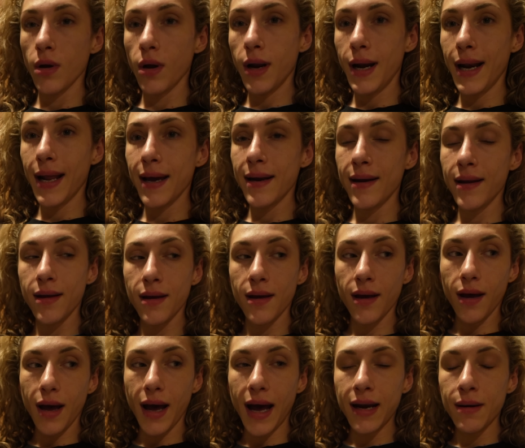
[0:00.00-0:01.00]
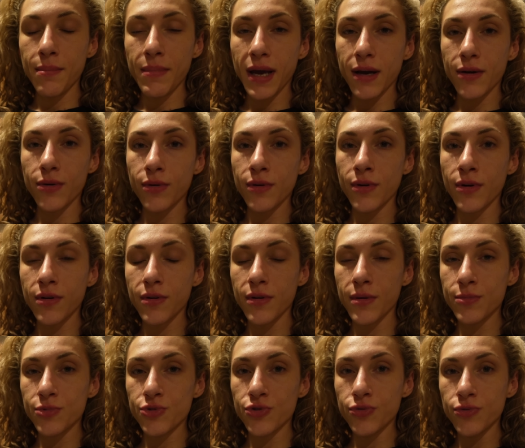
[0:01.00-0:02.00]
Kleine Anmerkung noch,
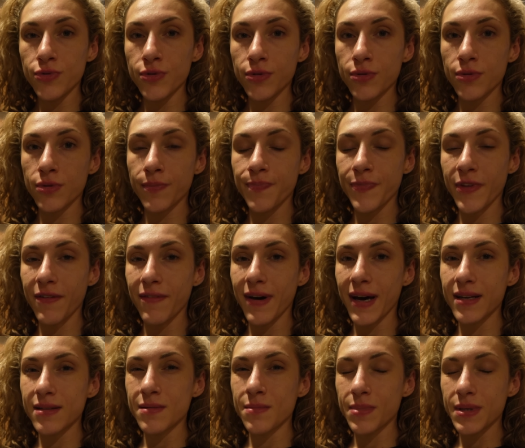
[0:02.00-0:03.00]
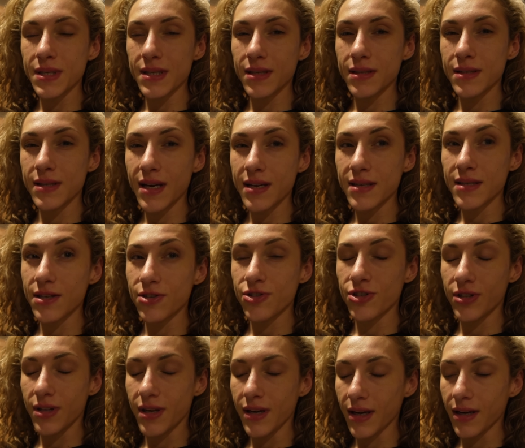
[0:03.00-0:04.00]
im Studio war das ein bisschen sehr, sehr
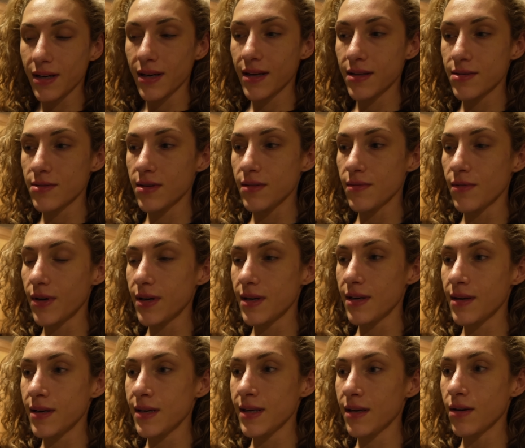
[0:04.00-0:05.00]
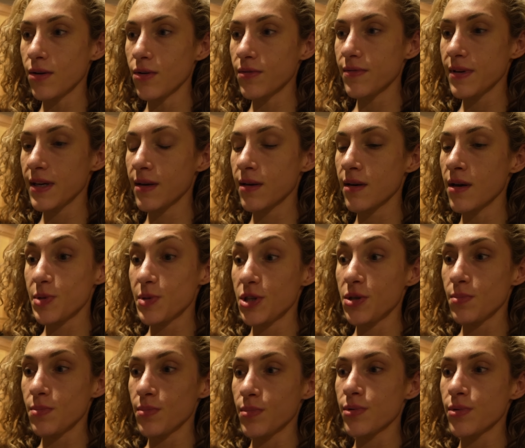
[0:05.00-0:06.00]
strikt. Also die wollten nicht auch wegen
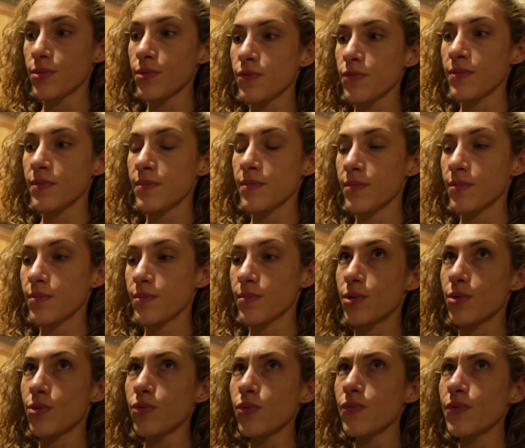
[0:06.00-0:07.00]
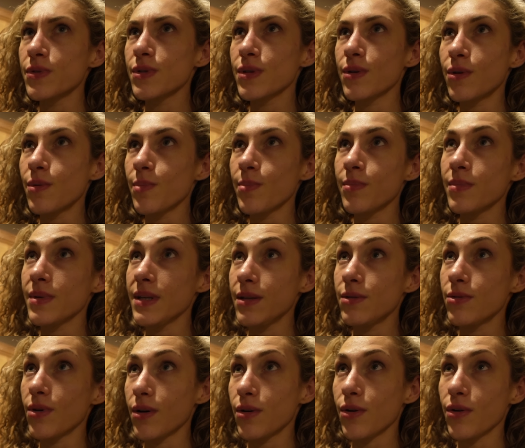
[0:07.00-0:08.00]
bestimmten Berufen, Berufsgruppen, die
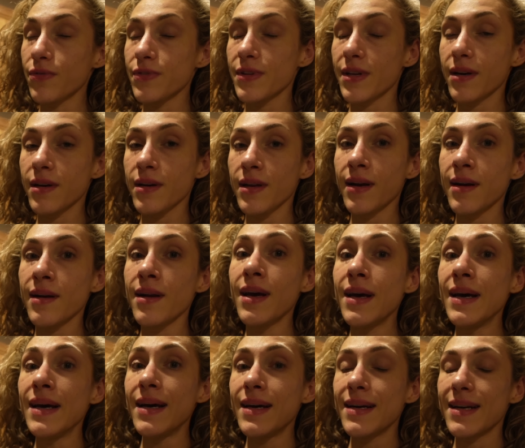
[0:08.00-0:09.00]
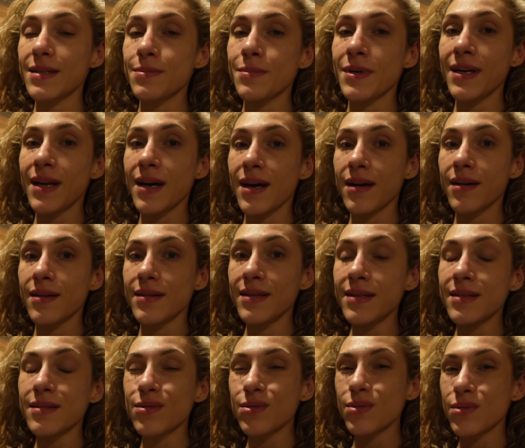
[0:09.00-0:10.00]
dort oft trainieren, dass man da
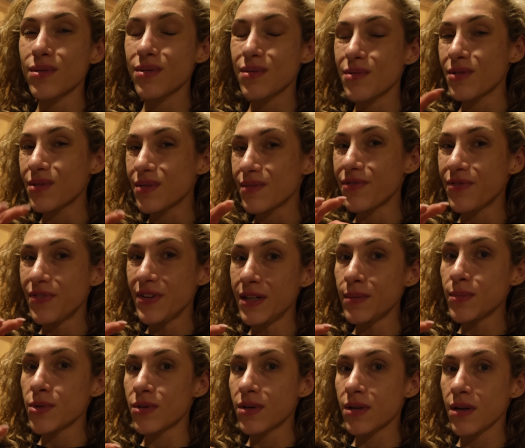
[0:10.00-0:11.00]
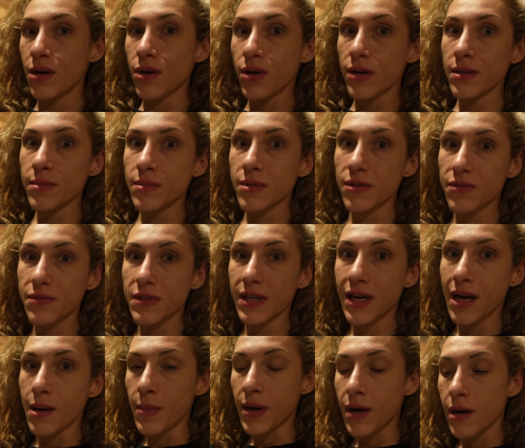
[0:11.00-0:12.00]
nicht so filmt oder die Leute mit auf die
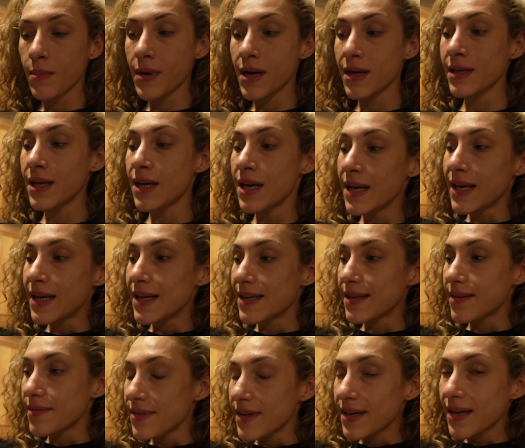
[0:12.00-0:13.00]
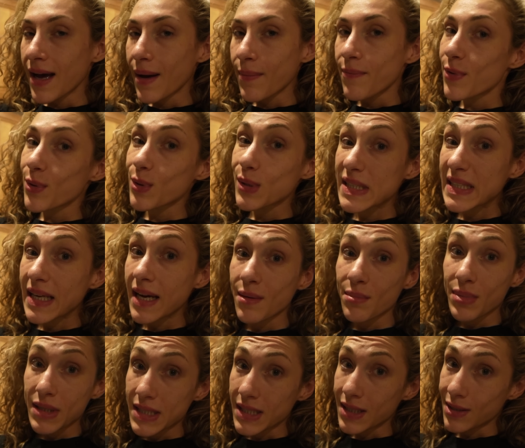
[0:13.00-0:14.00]
Kamera macht. Deswegen haben wir uns da ein
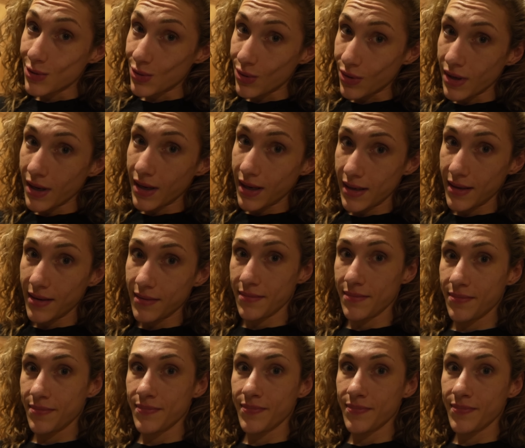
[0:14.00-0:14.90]
bisschen zurückgehalten.